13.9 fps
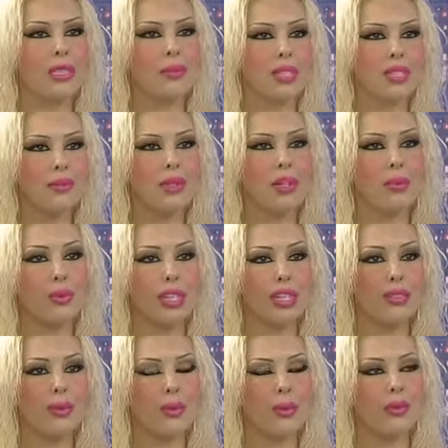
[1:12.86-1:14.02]
bizim kabul
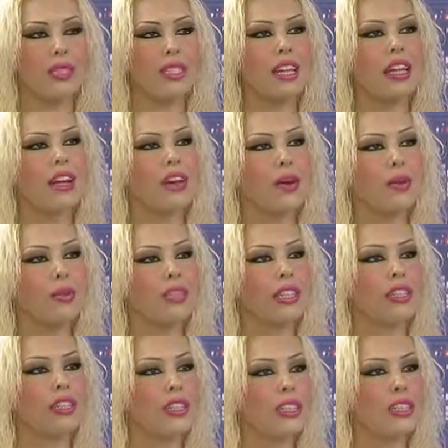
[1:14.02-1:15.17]
etmememiz,
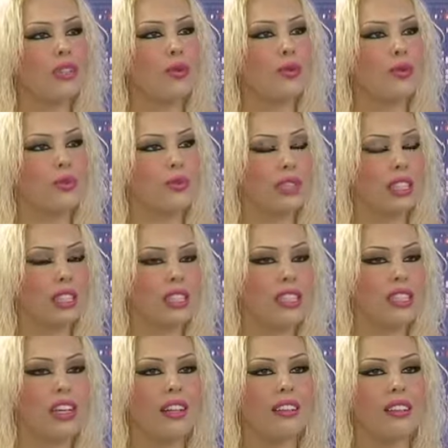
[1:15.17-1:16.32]
onlar Hristi, onu,
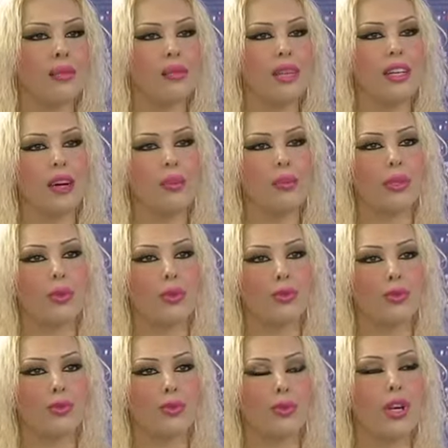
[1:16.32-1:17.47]
Hristiyanların peygamberi
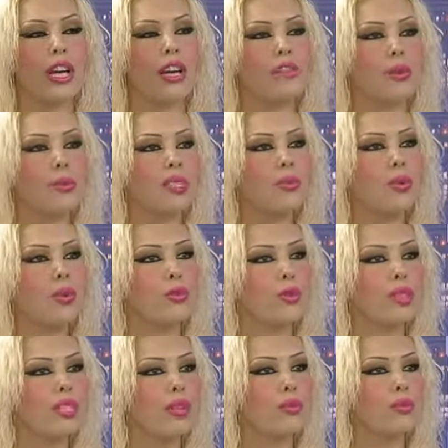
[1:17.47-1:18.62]
olduğunu ve bizim onu
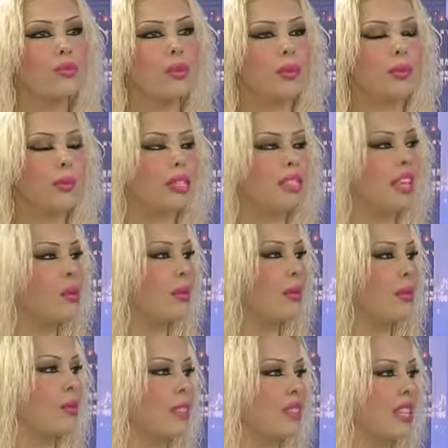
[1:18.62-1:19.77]
savunmamamız,
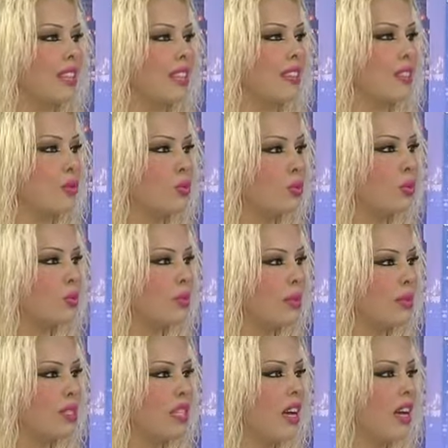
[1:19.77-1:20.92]
sevmememiz gerektiğini
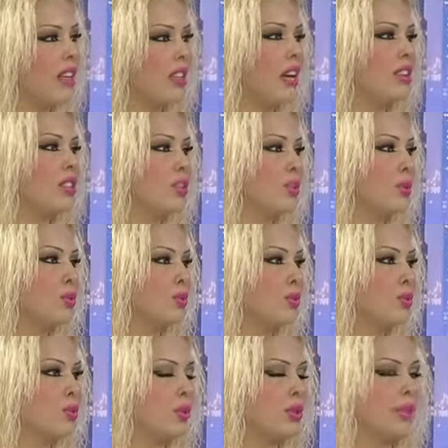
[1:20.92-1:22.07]
düşünmemiz yanlış bir
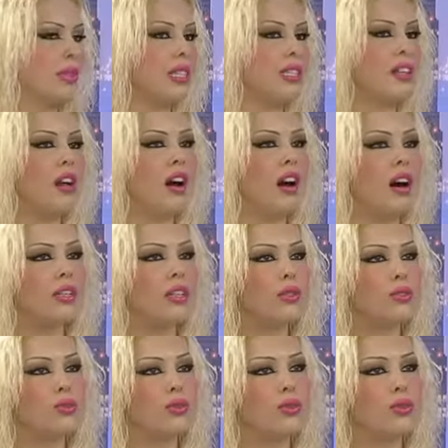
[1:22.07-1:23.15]
düşünce olabilir. Allah çünkü